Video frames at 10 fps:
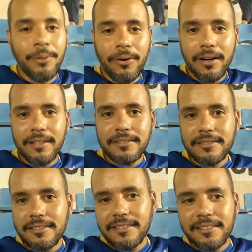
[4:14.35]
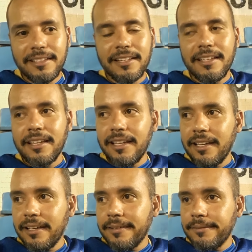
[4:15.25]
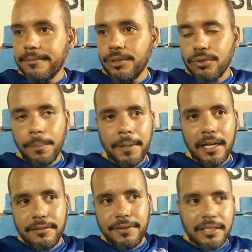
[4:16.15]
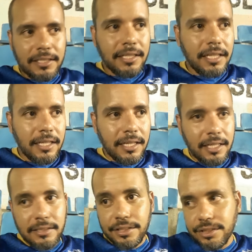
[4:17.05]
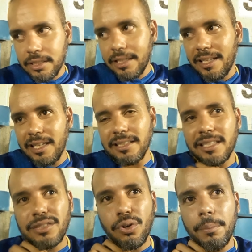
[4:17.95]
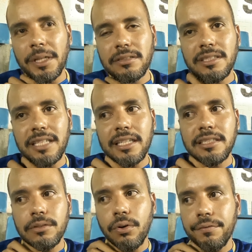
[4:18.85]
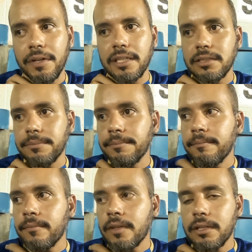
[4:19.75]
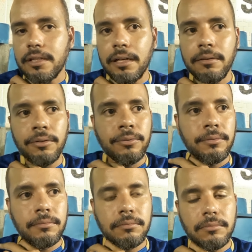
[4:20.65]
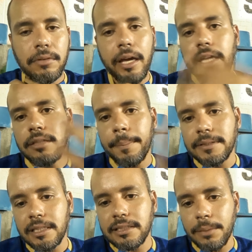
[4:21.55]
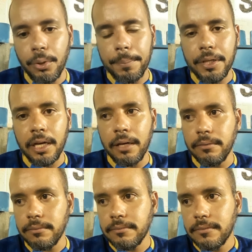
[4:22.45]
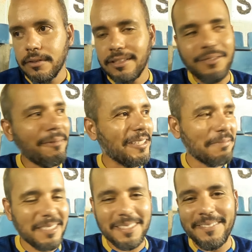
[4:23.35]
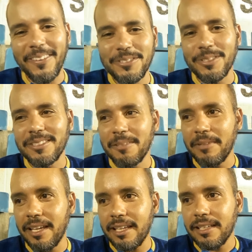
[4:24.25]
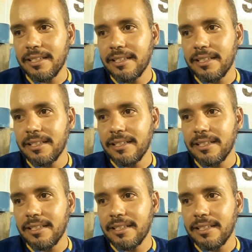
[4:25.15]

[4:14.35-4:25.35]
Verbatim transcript: boa. É muito complicado ver esse esse começo de Série C do Confiança. Então, é isso, rapaziada. Essa é a minha opinião. Teve participação no pós-jogo também.